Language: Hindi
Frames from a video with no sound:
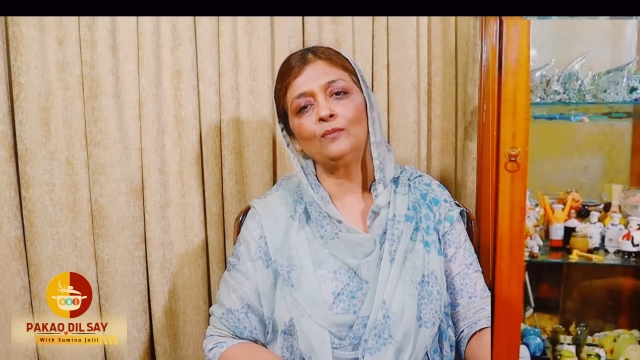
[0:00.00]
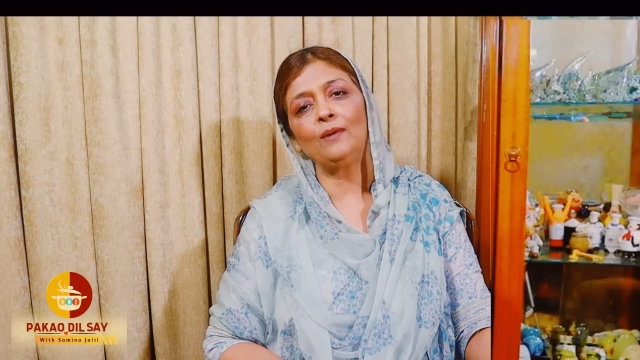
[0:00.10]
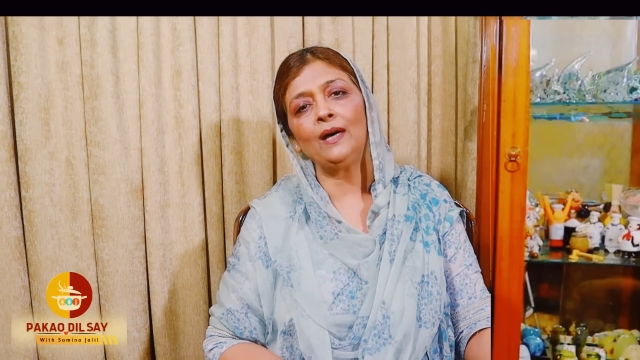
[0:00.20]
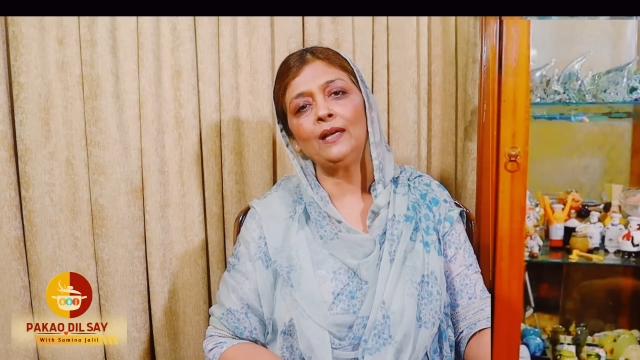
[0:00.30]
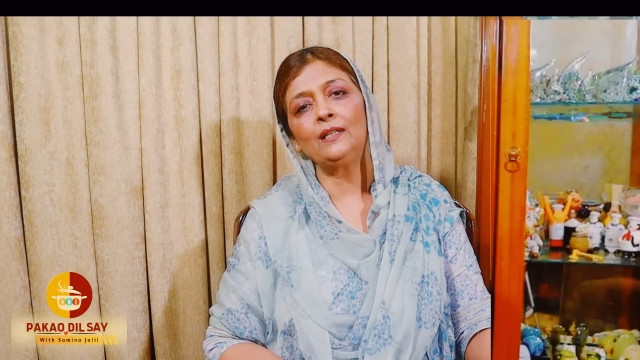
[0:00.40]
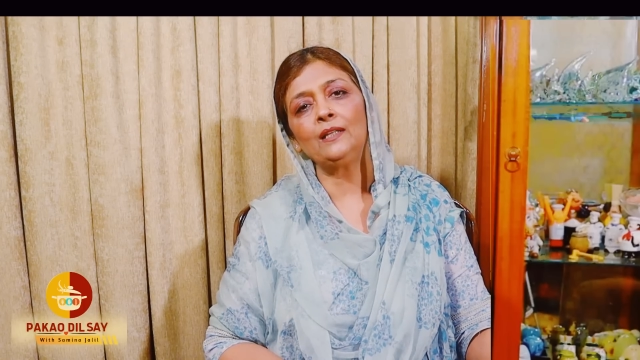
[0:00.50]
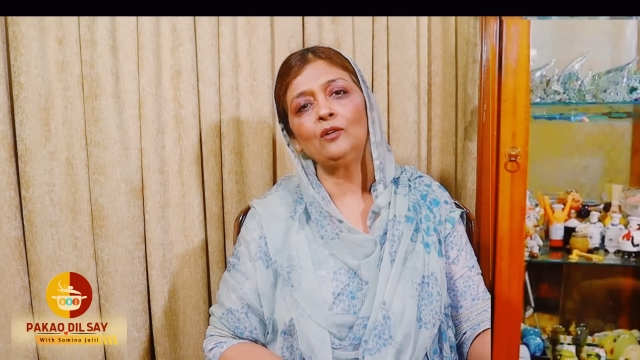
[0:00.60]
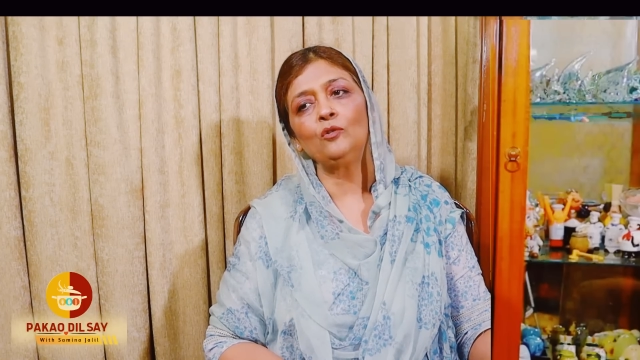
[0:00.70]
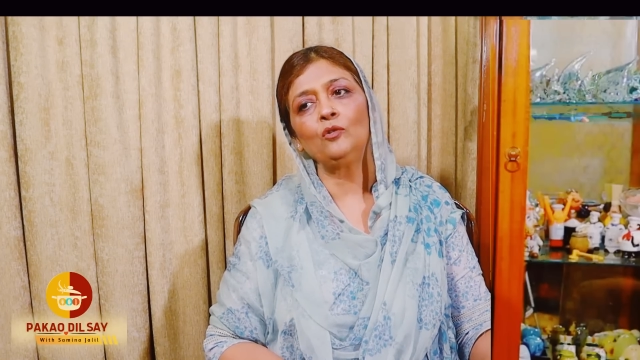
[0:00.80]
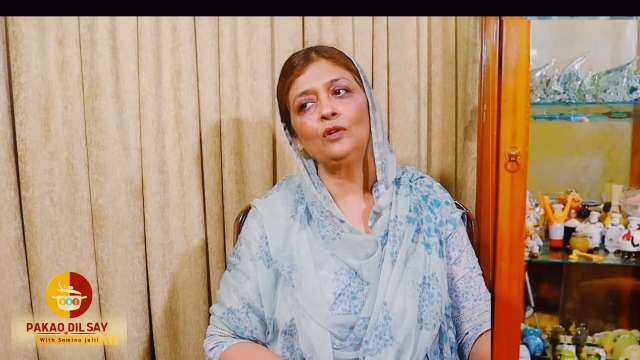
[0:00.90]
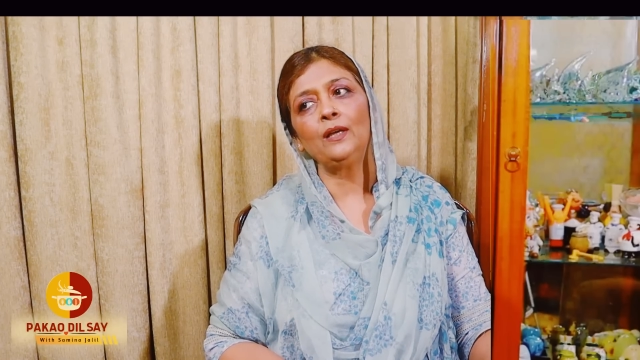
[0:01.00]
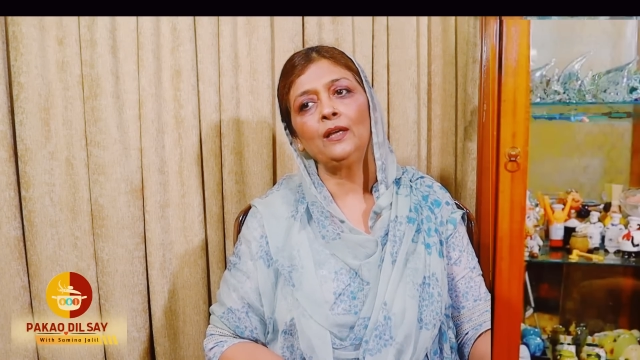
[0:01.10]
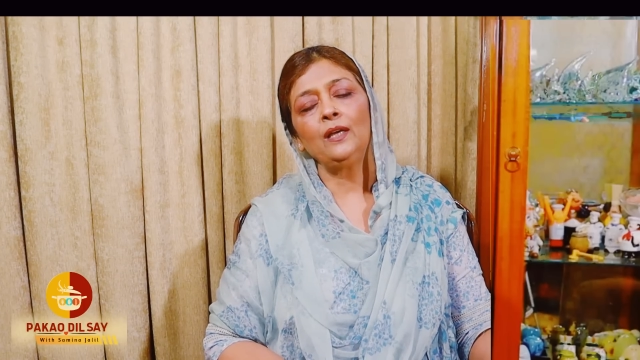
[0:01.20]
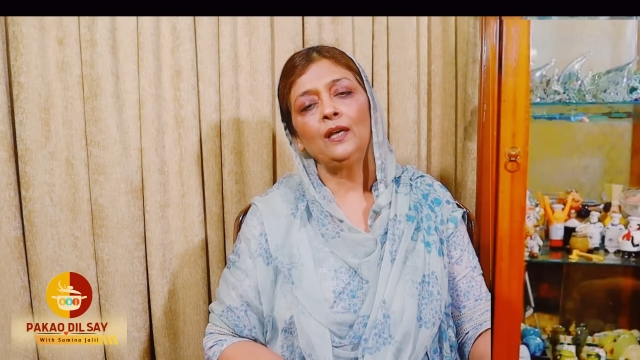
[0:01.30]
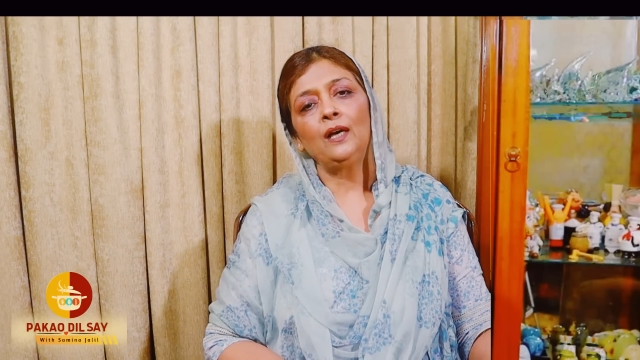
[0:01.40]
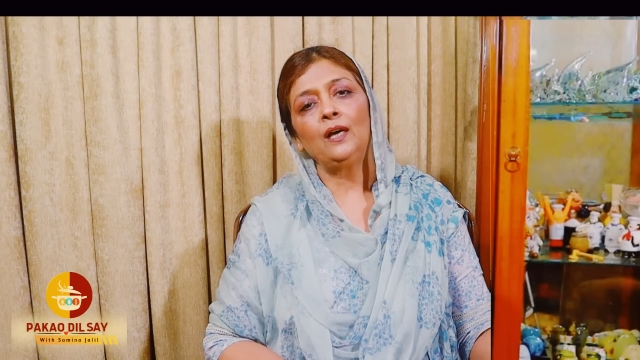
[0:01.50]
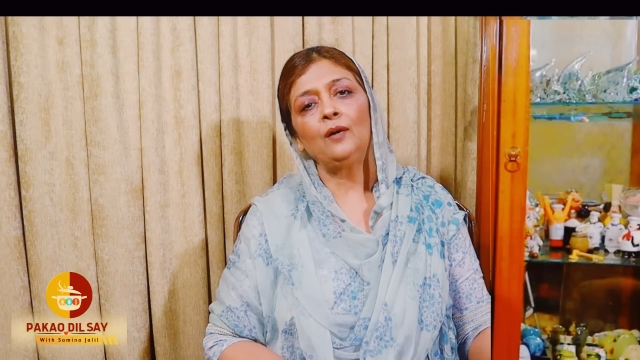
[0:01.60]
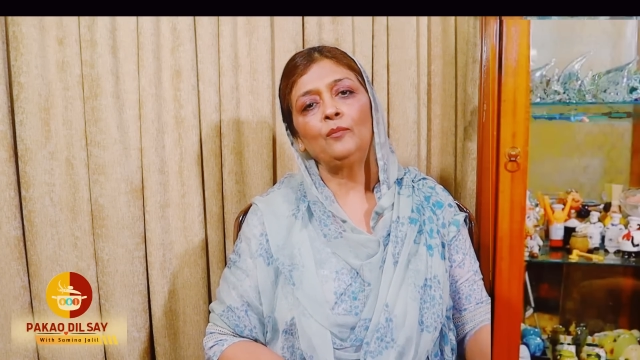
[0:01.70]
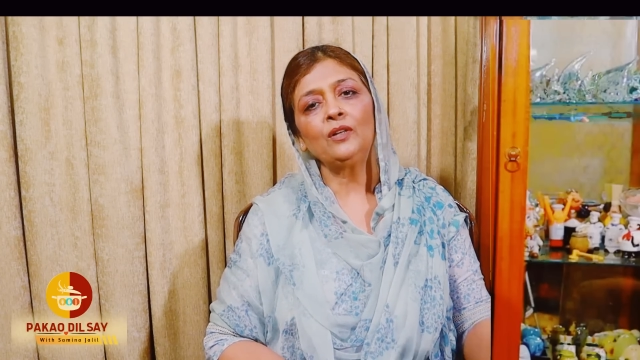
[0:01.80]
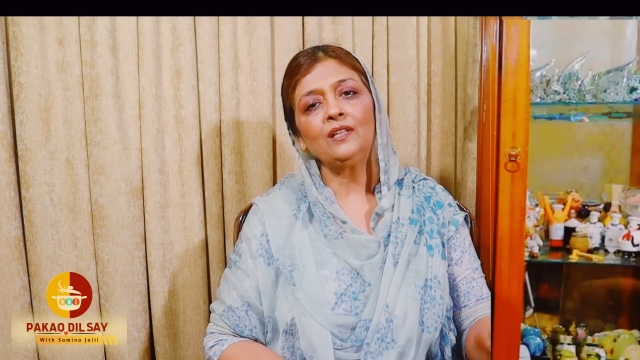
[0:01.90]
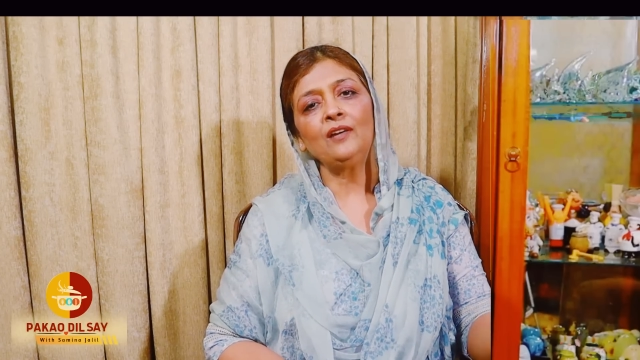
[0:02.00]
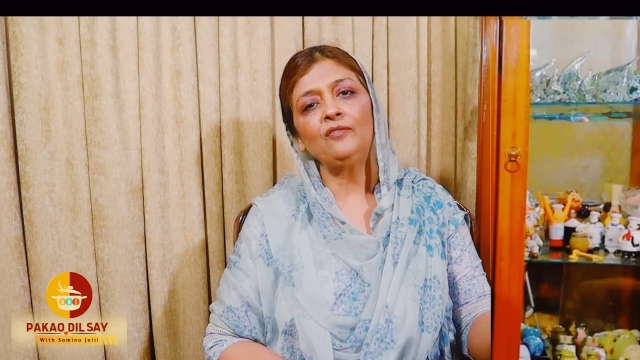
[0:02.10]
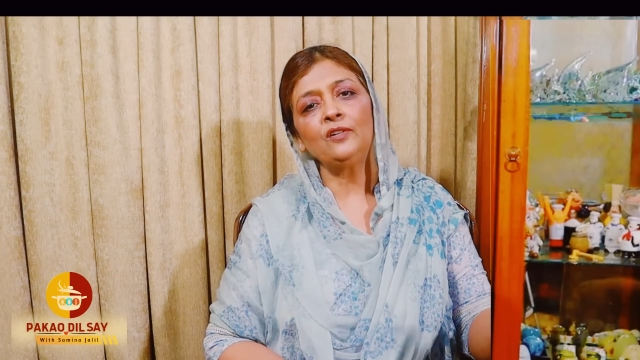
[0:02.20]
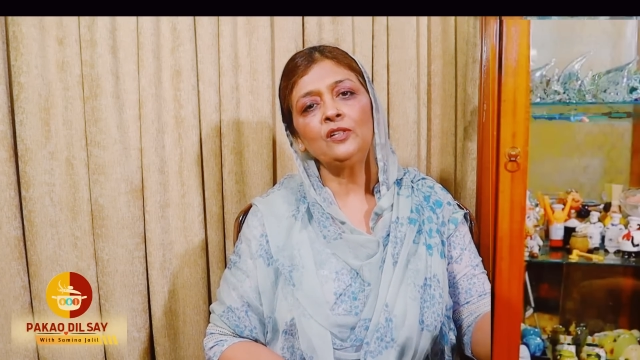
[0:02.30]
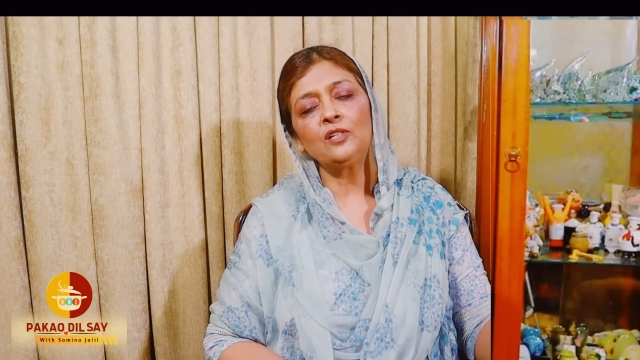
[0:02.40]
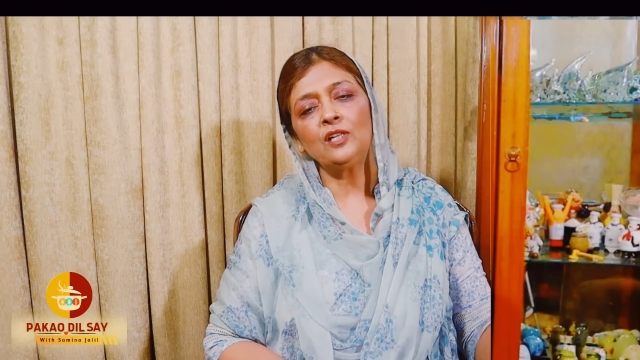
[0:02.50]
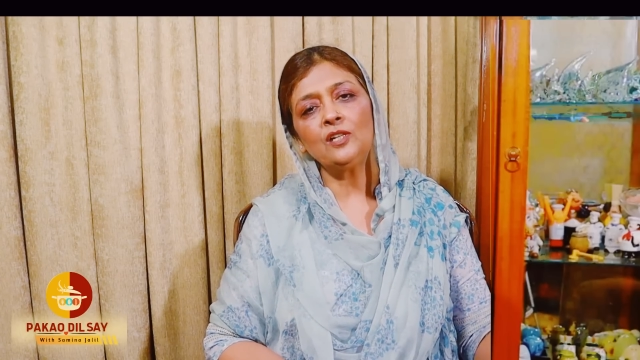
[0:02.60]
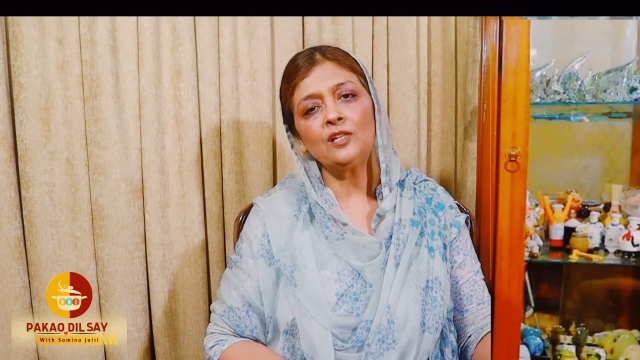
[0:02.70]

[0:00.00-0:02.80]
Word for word: जो बाहर रहते हैं ना उन्होंने बहुत एफ़र्ट्स की